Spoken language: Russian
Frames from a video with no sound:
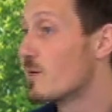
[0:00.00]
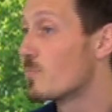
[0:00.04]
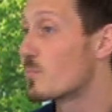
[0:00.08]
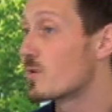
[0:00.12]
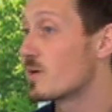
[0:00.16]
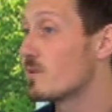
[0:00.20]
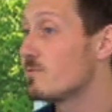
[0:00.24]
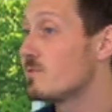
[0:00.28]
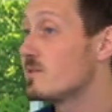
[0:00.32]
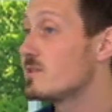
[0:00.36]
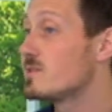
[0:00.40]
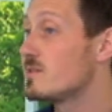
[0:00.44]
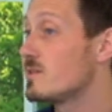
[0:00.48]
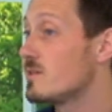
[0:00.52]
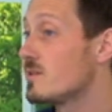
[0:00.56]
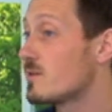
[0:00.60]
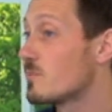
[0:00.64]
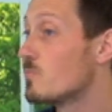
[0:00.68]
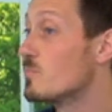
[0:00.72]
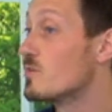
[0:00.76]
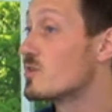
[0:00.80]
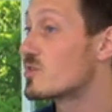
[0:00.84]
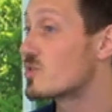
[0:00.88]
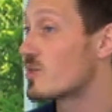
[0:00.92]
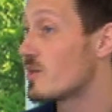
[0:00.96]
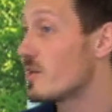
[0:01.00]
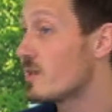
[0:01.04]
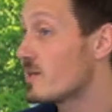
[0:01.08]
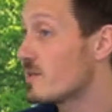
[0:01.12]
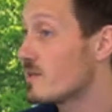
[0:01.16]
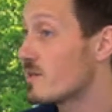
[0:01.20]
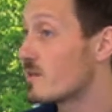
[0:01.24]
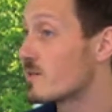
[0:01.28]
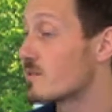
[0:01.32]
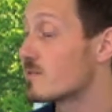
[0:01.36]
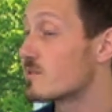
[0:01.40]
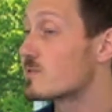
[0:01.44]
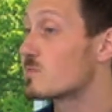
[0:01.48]
проявить их
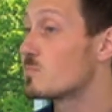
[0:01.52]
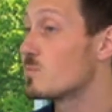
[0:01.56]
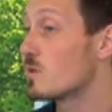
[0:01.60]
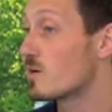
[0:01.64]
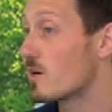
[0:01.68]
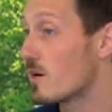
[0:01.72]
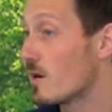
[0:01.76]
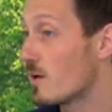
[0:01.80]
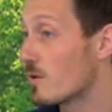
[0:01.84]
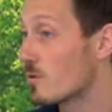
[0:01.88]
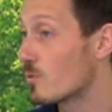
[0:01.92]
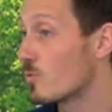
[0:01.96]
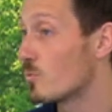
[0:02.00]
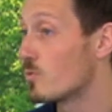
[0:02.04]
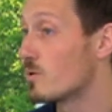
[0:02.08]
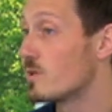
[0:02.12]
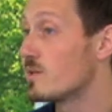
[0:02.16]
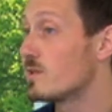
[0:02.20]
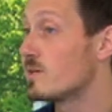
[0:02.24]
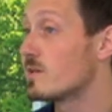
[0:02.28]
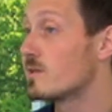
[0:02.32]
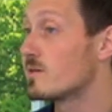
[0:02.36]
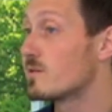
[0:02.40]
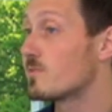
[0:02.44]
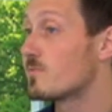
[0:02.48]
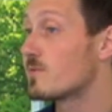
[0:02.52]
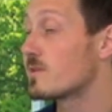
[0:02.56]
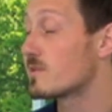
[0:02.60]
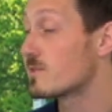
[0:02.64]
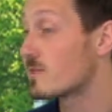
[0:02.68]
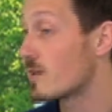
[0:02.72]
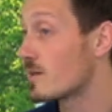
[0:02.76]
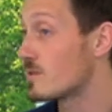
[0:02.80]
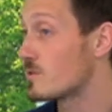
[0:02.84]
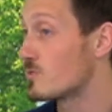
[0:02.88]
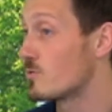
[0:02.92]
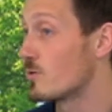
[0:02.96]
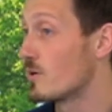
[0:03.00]
мышление, смекалку и
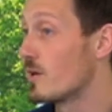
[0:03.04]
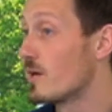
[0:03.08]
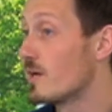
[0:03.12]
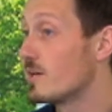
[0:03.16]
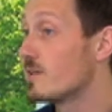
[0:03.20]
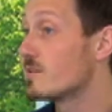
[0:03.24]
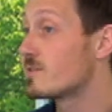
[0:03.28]
фантазию.